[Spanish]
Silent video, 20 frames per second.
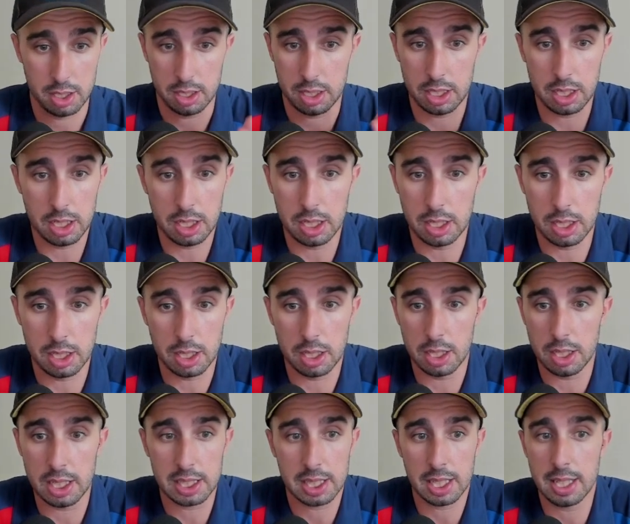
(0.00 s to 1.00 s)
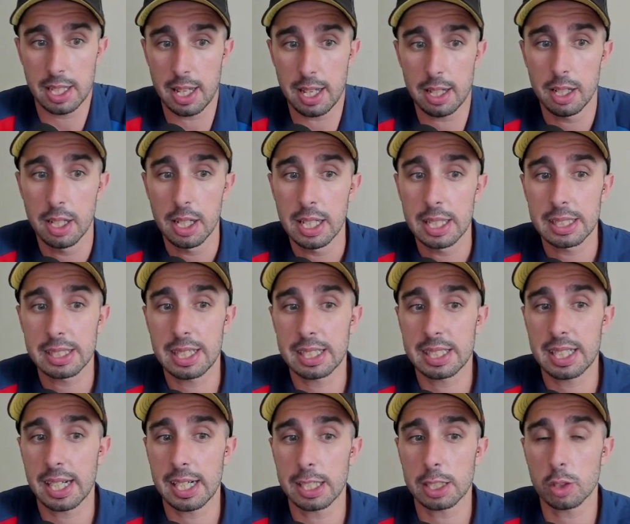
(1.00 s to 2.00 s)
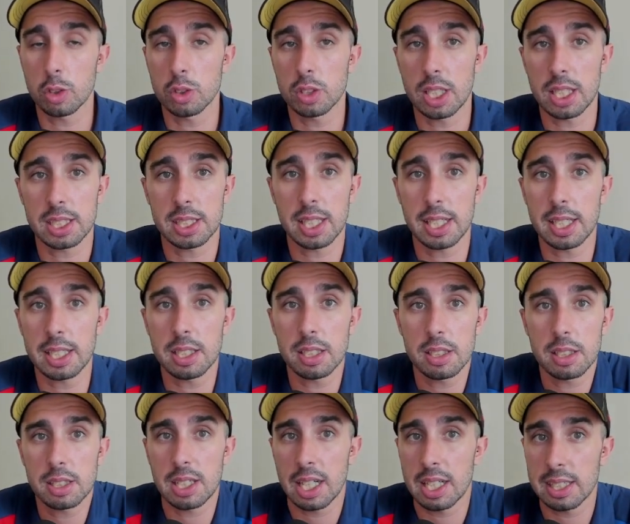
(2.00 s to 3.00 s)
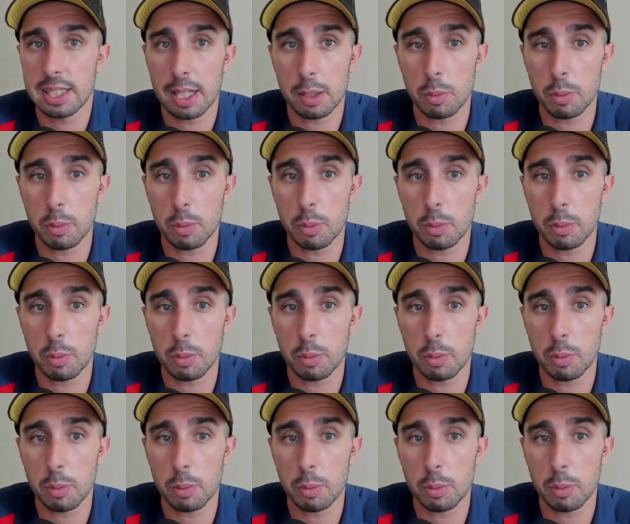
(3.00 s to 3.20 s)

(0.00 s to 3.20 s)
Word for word: Y, sería, te sacas con Ter Stegen 30,